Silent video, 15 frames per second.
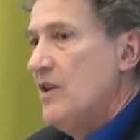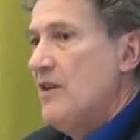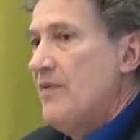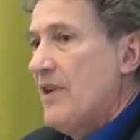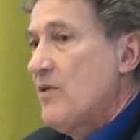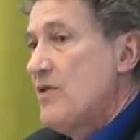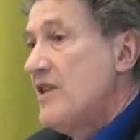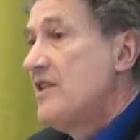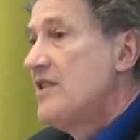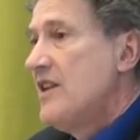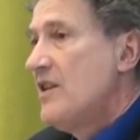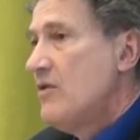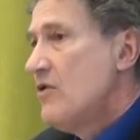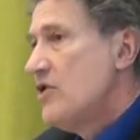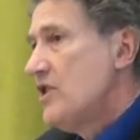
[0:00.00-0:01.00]
les facultés de
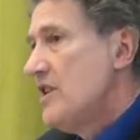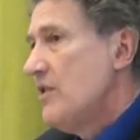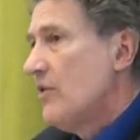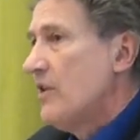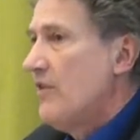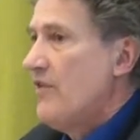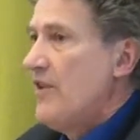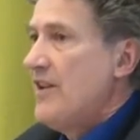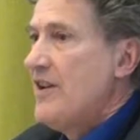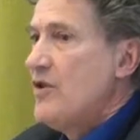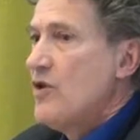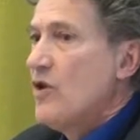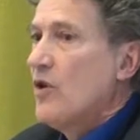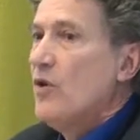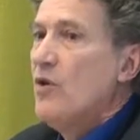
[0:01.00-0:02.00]
théologie, on avait
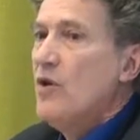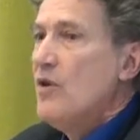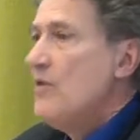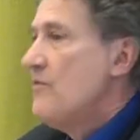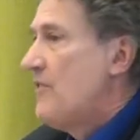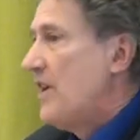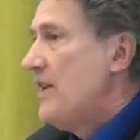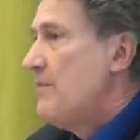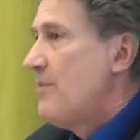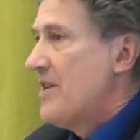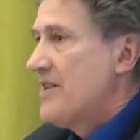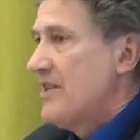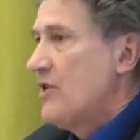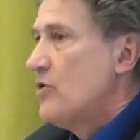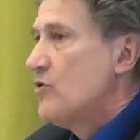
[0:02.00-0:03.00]
d'ailleurs failli
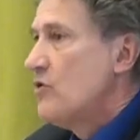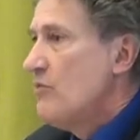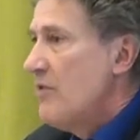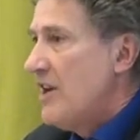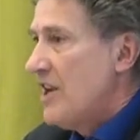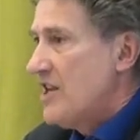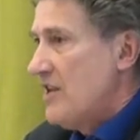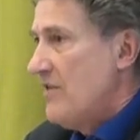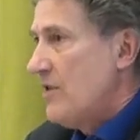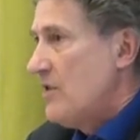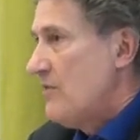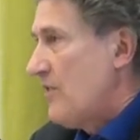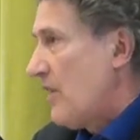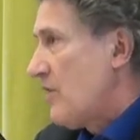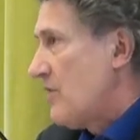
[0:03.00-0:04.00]
passer un jumelage avec
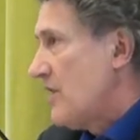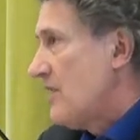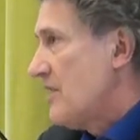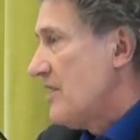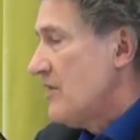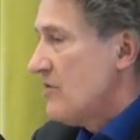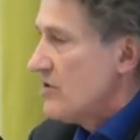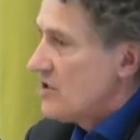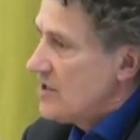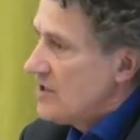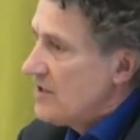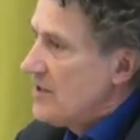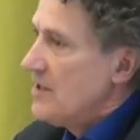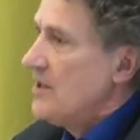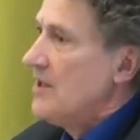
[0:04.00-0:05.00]
une faculté de théologie.
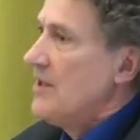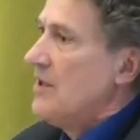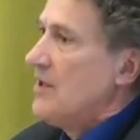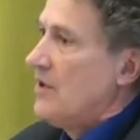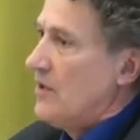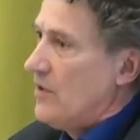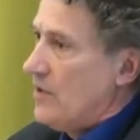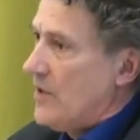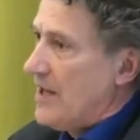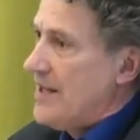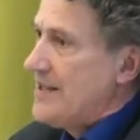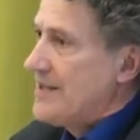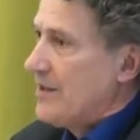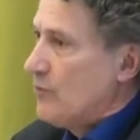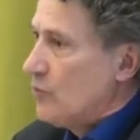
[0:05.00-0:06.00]
Euh, à
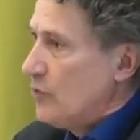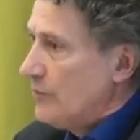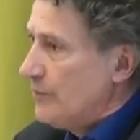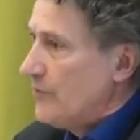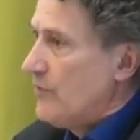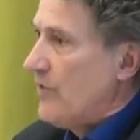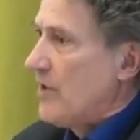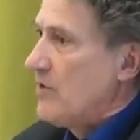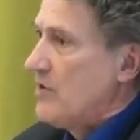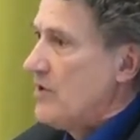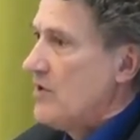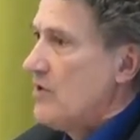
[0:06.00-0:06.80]
Istanbul, une faculté de